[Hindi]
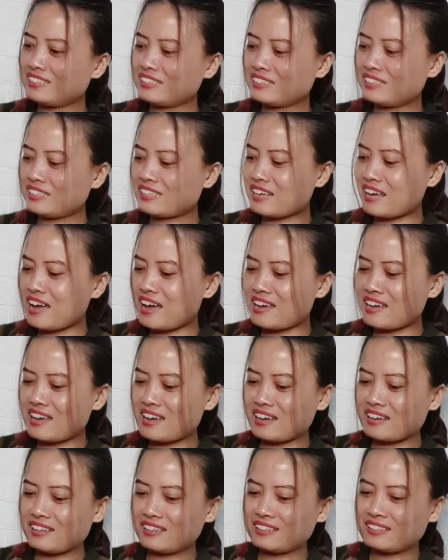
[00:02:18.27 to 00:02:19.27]
ये क्या
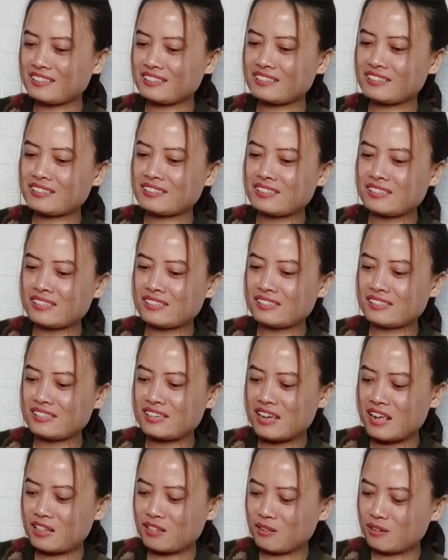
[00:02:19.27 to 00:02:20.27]
है
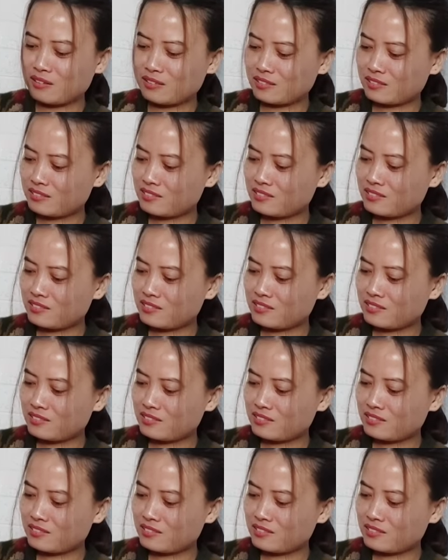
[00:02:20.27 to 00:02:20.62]
ये तो